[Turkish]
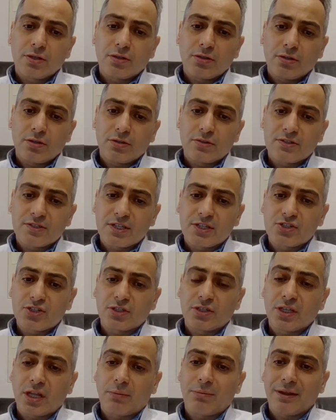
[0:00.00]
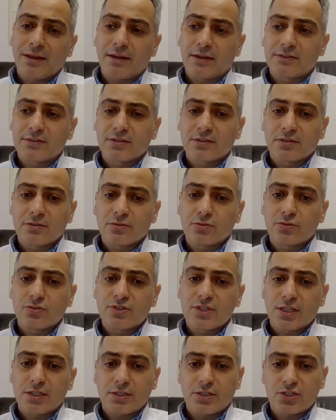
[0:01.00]
E, seçeneğin ameliyat.
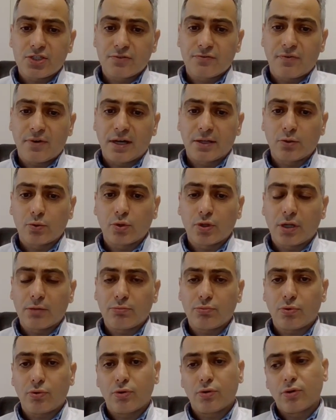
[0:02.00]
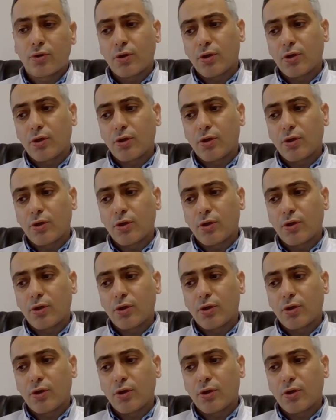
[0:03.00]
Senin için faydalı olan bu.